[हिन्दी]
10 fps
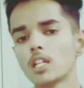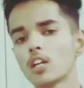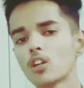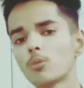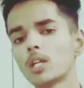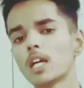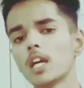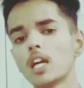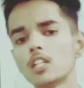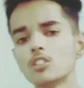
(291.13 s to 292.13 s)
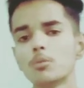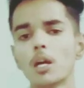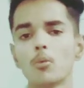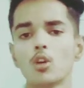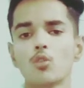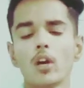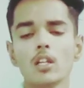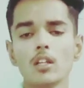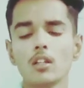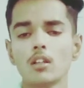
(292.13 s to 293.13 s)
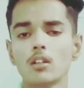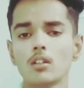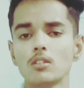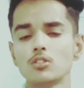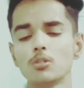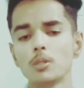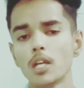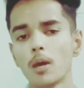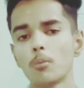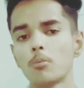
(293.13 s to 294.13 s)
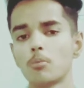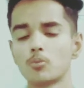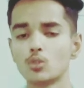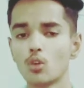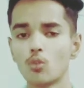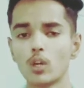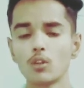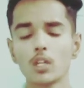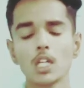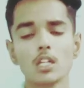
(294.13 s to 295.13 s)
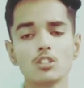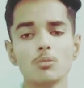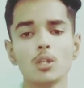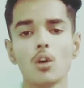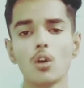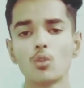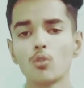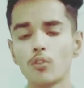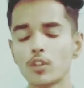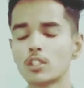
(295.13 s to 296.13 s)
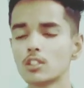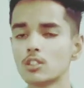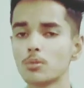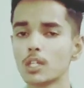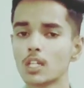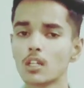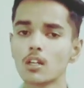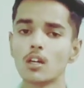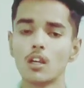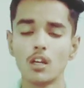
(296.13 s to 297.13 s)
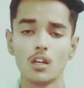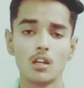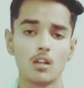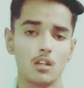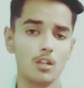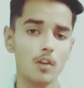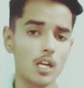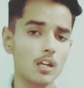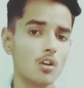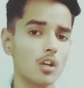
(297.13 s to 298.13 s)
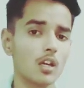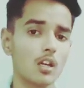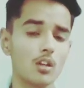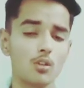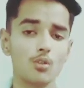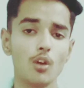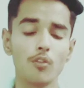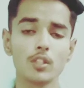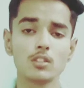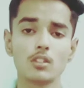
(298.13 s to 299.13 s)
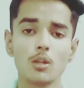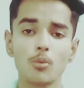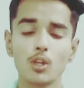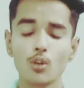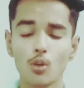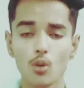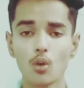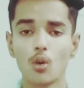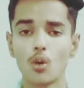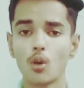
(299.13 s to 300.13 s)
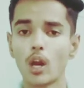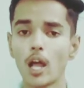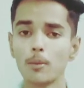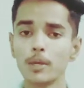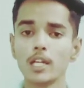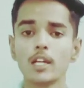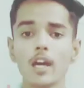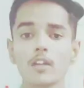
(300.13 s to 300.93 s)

देखने को मिलेंगे एट जी बी रैम और ट्वेल्व जी बी रैम जो वन ट्वेंटी एट जी बी और टू फिफ्टी सिक्स जी बी के अंदर डिवाइडेड होंगे यू एफ एस थ्री पॉइंट ओ और एल पी डी डी आर